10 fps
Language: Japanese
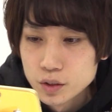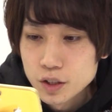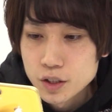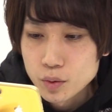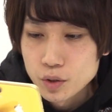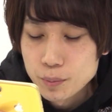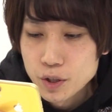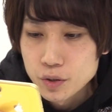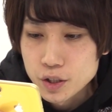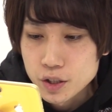いいっすねこの
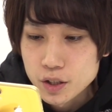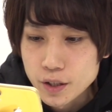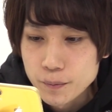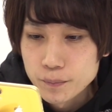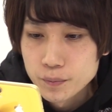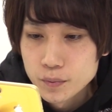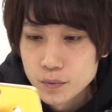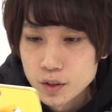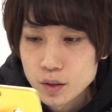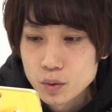2P の位置ですね
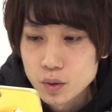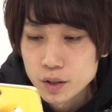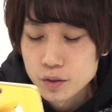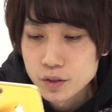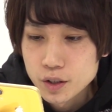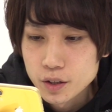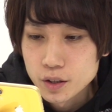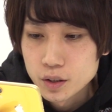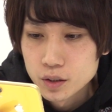結構当たるんじゃないか